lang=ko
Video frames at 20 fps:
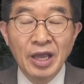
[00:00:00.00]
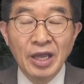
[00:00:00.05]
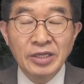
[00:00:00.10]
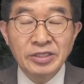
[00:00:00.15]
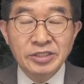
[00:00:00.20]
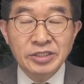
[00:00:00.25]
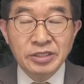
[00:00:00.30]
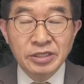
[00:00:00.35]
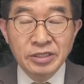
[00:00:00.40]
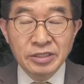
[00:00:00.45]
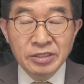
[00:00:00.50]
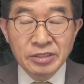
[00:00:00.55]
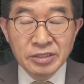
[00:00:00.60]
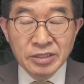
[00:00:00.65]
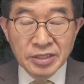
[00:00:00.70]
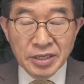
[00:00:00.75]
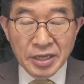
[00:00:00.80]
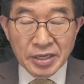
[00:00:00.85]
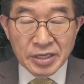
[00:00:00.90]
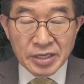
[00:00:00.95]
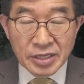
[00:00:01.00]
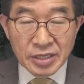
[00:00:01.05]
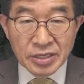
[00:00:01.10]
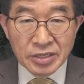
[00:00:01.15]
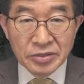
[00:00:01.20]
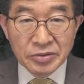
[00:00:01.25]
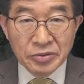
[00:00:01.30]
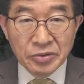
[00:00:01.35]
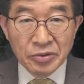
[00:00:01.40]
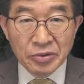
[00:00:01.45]
선거에
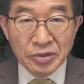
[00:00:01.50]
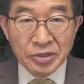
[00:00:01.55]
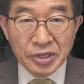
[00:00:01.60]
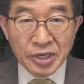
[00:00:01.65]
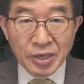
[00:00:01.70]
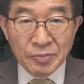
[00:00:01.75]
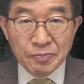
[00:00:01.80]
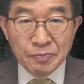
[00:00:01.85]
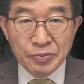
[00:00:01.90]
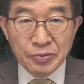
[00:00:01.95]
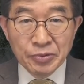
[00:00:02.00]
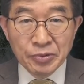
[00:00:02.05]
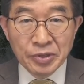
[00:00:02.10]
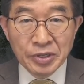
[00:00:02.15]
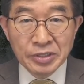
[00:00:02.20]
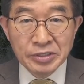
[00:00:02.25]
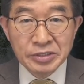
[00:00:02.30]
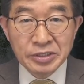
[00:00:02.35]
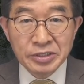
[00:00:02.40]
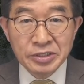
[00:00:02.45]
이기고 개표에서